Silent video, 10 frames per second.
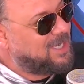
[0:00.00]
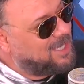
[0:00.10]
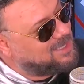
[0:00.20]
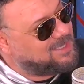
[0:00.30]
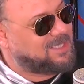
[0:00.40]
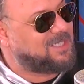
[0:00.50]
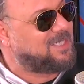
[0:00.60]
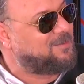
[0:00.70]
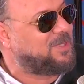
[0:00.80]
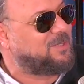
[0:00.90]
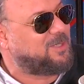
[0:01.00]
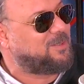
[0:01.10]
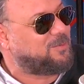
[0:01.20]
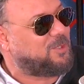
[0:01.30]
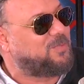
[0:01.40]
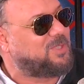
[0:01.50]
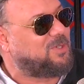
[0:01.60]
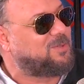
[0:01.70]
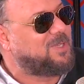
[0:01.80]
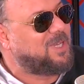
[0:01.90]
عندك آه، حبك
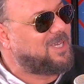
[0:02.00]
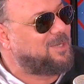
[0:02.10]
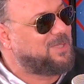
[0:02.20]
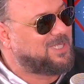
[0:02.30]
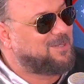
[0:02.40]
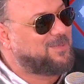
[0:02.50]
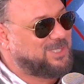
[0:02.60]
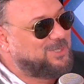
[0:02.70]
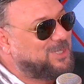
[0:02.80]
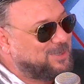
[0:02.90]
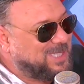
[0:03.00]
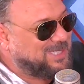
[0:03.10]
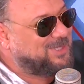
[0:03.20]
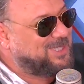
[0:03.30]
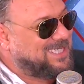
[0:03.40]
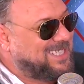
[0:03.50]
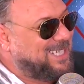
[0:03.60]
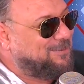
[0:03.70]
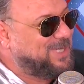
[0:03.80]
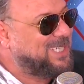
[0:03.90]
مجنونة قلبي حبك يا مجنون مجنونة
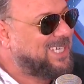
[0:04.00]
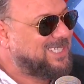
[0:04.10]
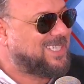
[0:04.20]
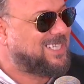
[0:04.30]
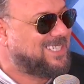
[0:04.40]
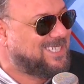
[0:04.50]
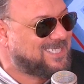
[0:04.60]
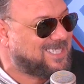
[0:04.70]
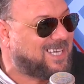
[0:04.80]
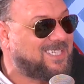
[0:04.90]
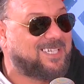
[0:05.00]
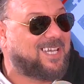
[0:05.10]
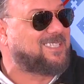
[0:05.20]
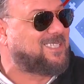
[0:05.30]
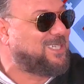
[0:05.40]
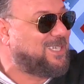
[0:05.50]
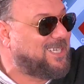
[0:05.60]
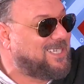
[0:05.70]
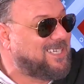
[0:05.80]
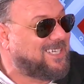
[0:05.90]
قلبي اش خليني نسهر عليك حتى
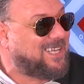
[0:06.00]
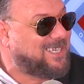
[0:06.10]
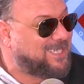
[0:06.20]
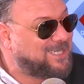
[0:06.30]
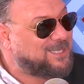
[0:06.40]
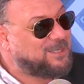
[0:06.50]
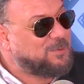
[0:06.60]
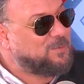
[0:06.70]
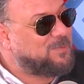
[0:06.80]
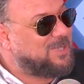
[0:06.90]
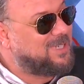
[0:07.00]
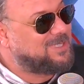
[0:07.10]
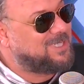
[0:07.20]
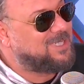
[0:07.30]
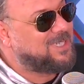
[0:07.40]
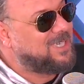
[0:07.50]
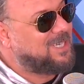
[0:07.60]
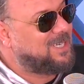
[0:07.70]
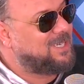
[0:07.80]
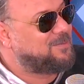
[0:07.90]
الليالي خاينه آه.
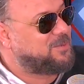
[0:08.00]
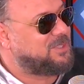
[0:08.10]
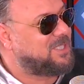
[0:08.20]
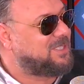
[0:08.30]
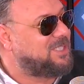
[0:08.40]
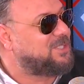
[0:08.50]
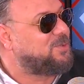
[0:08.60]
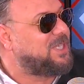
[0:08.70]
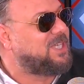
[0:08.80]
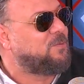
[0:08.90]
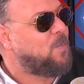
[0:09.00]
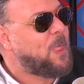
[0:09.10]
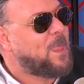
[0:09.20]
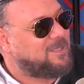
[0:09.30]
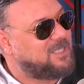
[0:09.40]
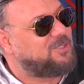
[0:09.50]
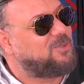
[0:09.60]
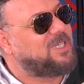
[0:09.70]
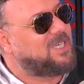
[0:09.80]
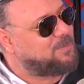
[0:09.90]
آه. ديزولي
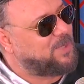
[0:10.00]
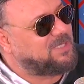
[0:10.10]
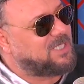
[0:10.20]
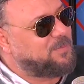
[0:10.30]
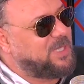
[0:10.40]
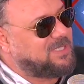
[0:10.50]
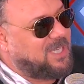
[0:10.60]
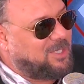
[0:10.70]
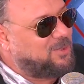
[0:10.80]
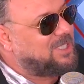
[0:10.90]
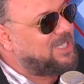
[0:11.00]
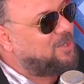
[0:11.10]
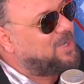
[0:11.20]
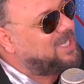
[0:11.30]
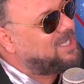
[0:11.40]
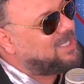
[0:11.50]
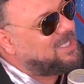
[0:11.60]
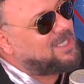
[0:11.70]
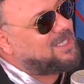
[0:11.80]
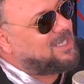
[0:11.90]
ديزولي اسبيتا اسبيتا عورت الهواء
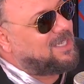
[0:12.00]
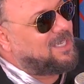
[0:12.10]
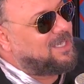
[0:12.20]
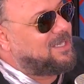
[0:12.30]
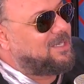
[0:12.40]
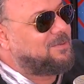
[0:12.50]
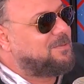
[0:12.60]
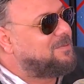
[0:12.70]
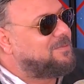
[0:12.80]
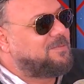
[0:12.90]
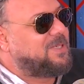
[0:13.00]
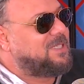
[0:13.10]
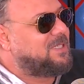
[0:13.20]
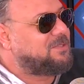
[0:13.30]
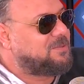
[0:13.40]
آه، وبعدين